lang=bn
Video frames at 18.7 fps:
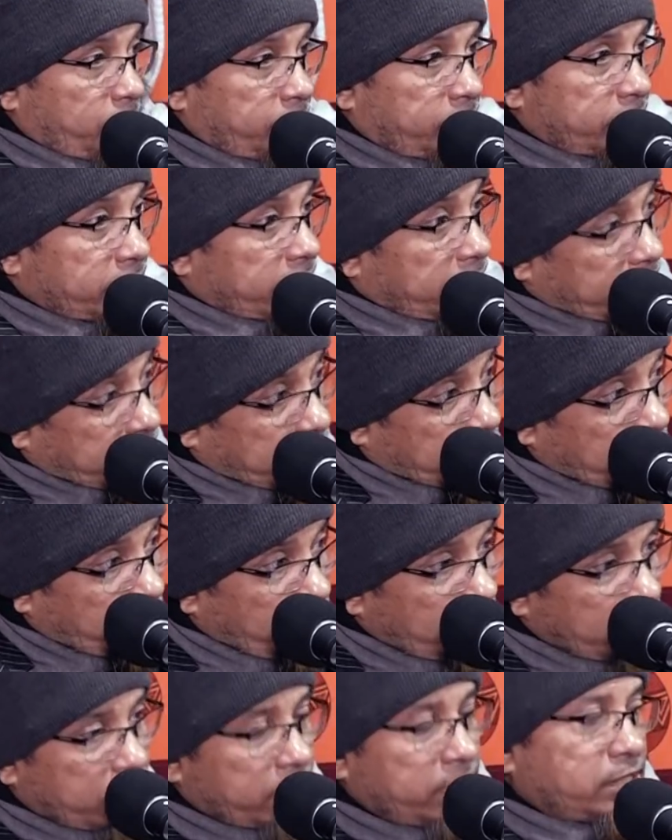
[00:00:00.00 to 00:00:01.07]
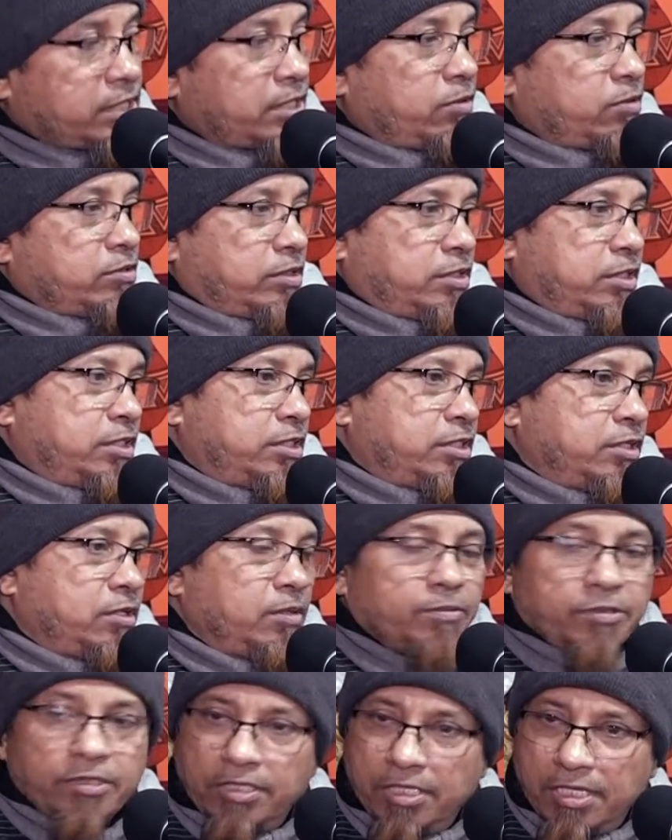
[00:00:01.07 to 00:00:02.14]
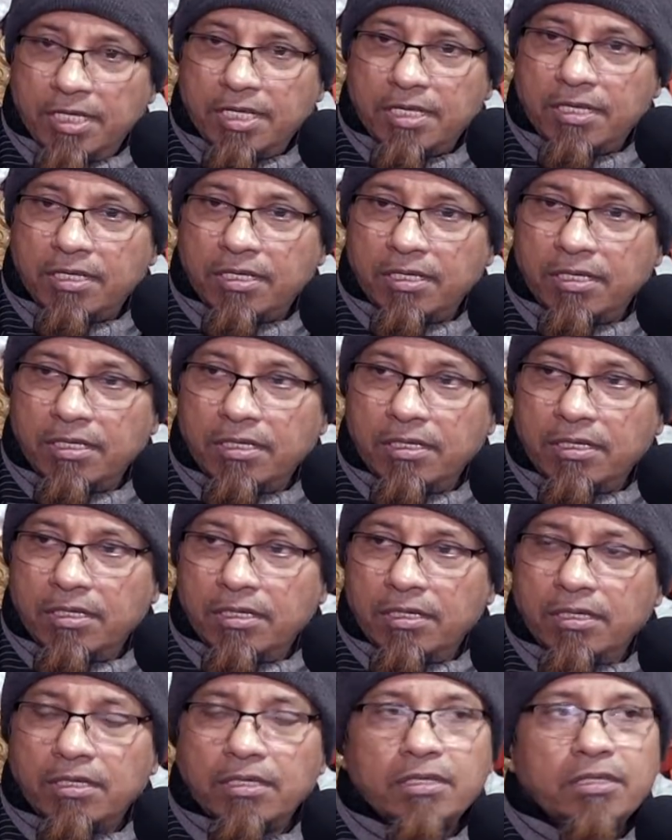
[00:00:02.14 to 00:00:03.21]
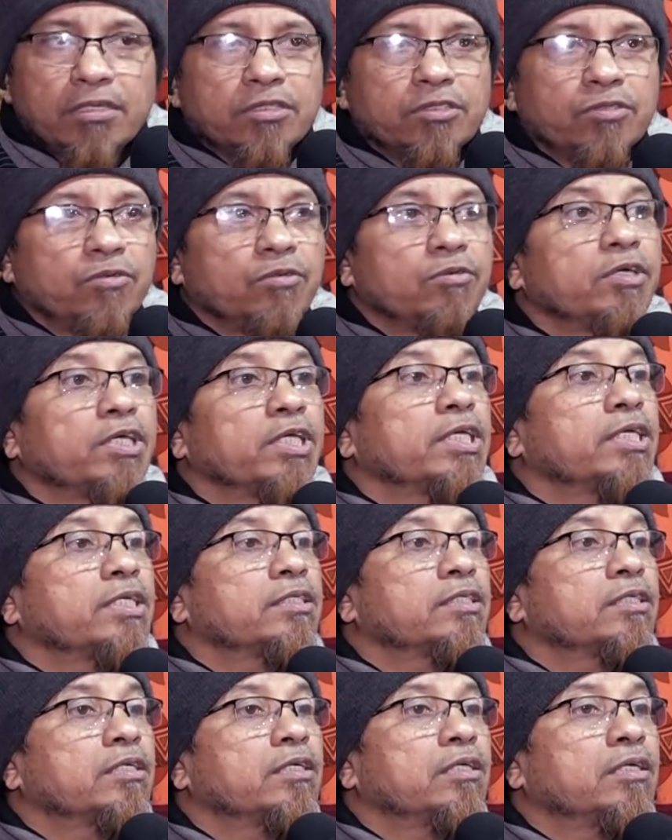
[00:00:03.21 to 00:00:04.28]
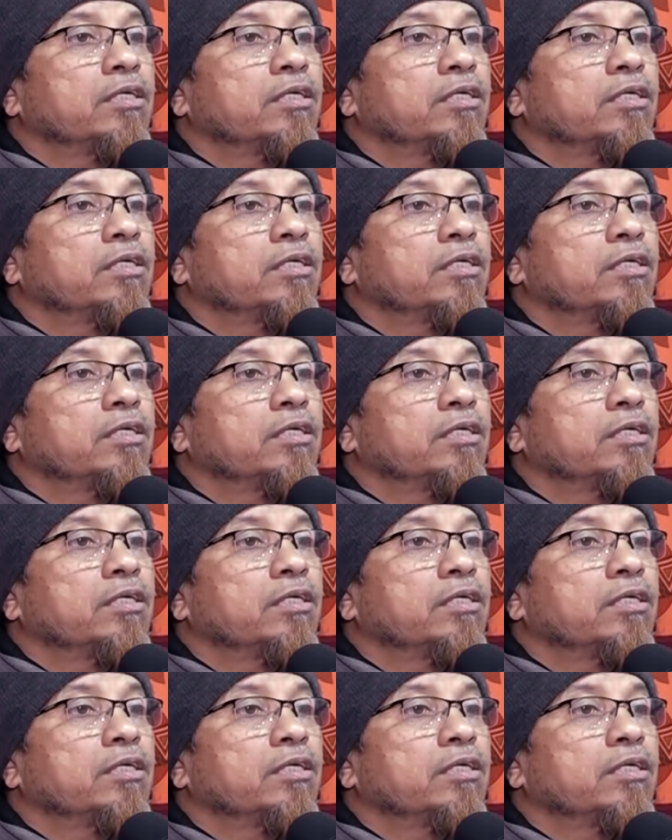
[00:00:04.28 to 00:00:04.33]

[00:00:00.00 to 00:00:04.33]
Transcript: হবে সেখানে অলরেডি সে অস্থিতিশীল অবস্থা শুরু হয়ে গেছে